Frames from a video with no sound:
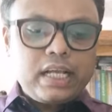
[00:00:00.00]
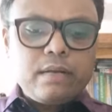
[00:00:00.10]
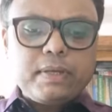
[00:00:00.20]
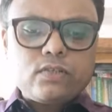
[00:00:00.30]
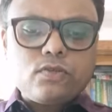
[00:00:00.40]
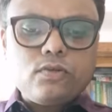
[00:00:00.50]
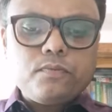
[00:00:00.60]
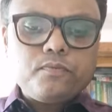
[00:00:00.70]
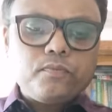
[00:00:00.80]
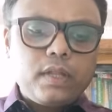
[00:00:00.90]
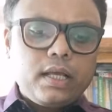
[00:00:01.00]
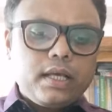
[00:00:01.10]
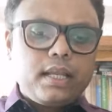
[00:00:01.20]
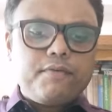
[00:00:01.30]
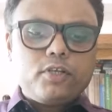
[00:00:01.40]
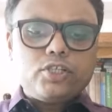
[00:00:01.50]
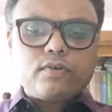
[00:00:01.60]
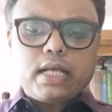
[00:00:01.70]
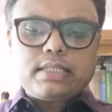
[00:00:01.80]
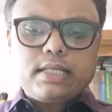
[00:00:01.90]
নাম্বার টু রিফিউজি
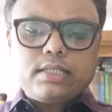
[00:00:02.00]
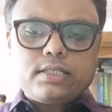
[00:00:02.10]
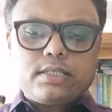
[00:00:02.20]
ক্রাইসিস